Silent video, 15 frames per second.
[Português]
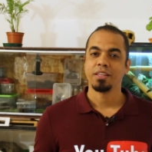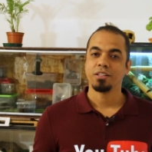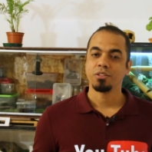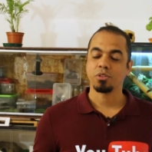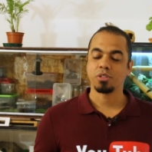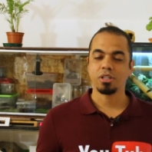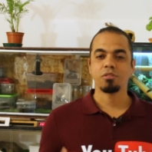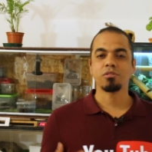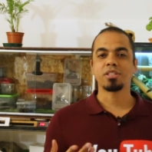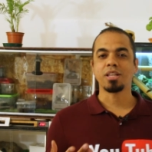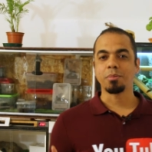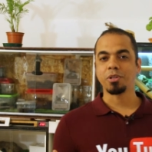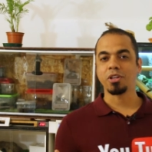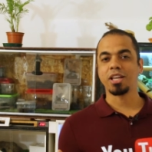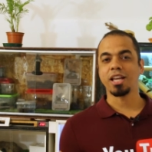Se você não
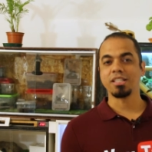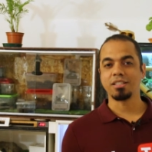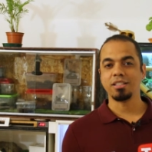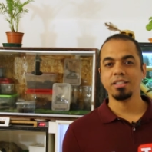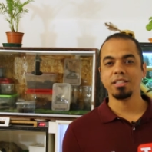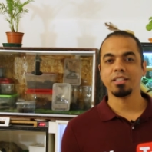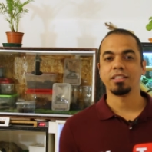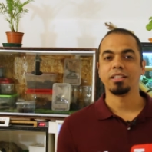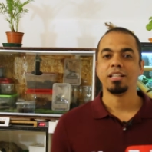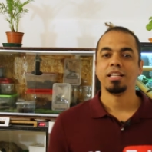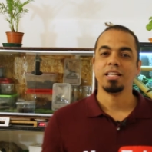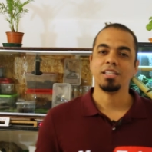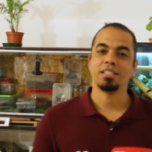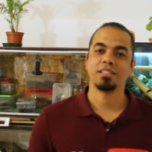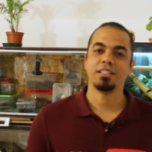sabe o que é sling,
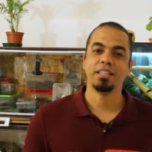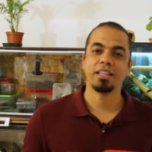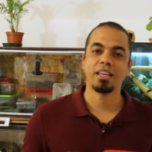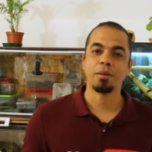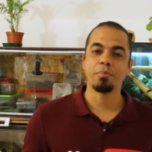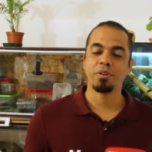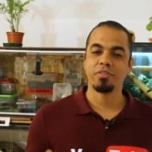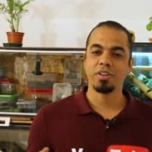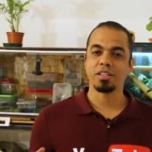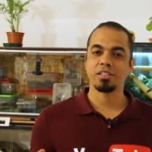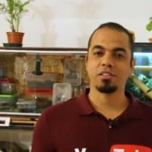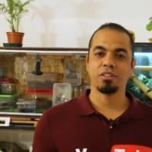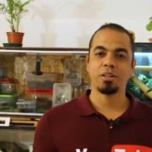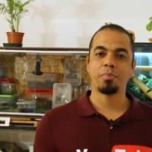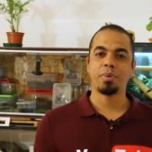Sling é a
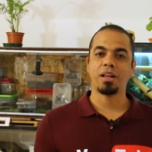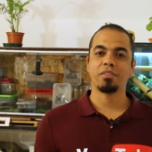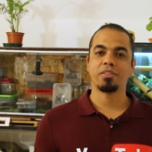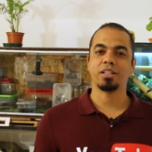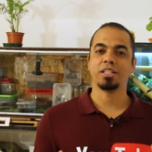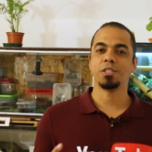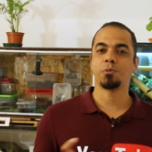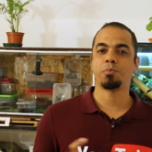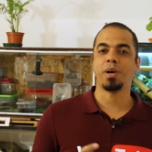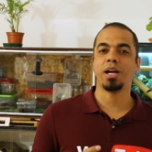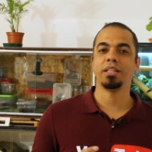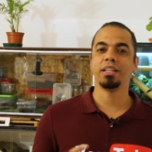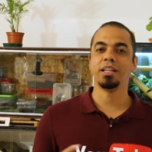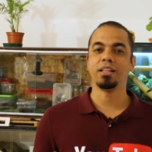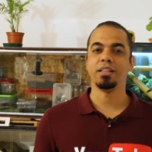abreviação da palavra
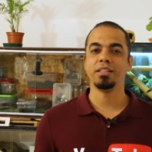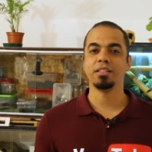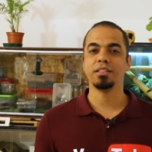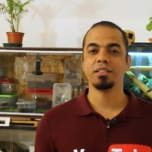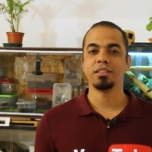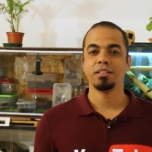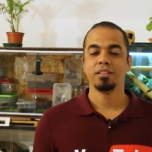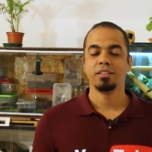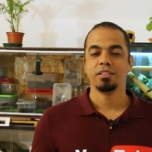Spiderling,